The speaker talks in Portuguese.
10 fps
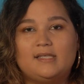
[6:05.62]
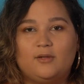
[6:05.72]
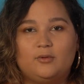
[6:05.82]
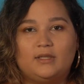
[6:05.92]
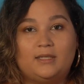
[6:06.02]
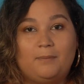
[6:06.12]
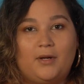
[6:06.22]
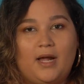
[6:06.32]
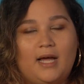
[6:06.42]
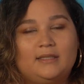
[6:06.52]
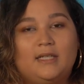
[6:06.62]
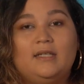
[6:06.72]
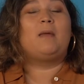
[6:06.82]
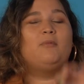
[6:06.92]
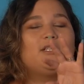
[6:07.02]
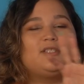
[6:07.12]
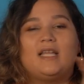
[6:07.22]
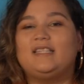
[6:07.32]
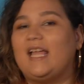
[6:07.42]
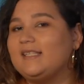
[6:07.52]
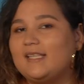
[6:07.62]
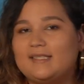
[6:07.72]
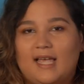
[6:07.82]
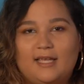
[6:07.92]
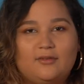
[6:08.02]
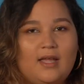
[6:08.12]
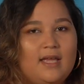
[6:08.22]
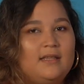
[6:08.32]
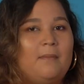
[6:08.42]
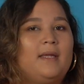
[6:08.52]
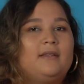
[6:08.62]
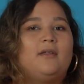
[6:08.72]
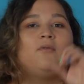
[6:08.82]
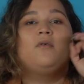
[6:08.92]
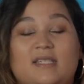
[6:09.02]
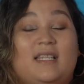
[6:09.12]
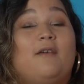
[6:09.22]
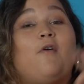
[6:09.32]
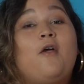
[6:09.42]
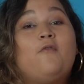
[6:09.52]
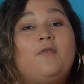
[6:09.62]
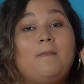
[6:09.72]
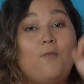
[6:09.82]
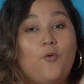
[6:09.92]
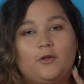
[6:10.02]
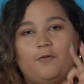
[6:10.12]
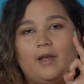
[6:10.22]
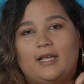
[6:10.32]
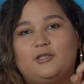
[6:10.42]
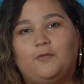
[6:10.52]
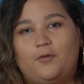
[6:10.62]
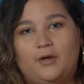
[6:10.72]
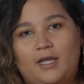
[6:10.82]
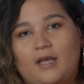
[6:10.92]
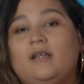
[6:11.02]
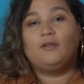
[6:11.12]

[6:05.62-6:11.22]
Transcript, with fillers: a segunda temporada. Tem muitas tendências saindo daí também, então se não vai ouvir muito falar de euforia,